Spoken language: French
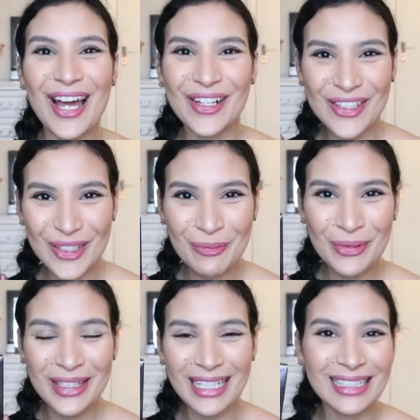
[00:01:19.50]
Alors sans
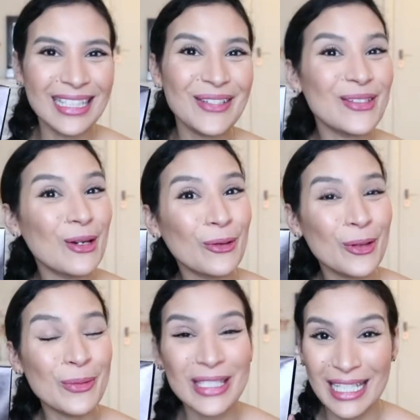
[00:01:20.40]
plus tarder, nous allons
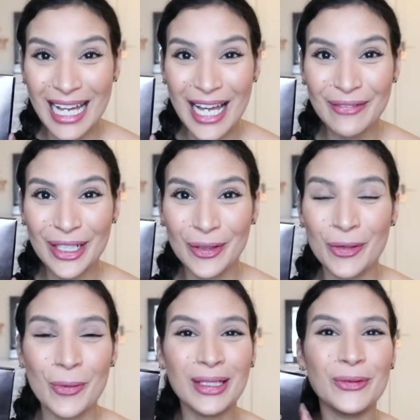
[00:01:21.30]
commencer avec le
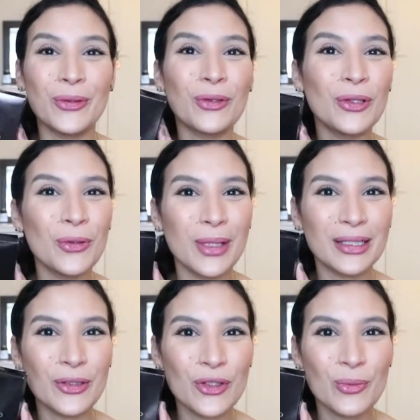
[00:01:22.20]
quad. Donc le
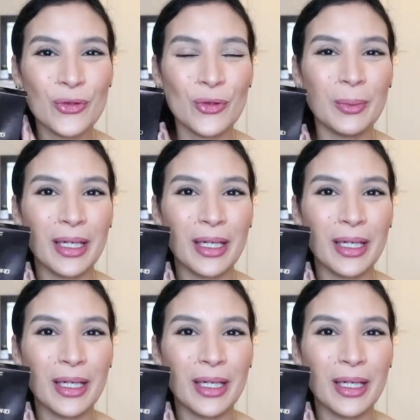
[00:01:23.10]
quad que je me suis